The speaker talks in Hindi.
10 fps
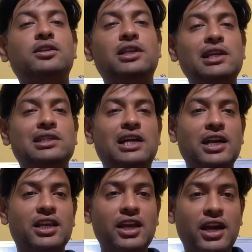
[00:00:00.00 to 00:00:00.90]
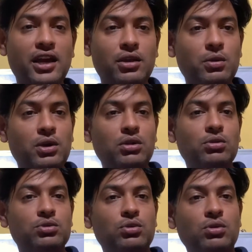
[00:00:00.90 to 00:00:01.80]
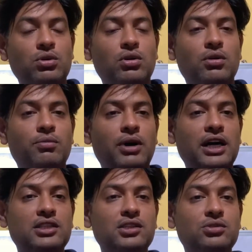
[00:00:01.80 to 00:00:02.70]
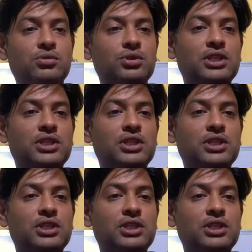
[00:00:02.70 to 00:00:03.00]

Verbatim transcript: इसलिए स्टार्ट किया है क्योंकि दोस्तों हर चीज को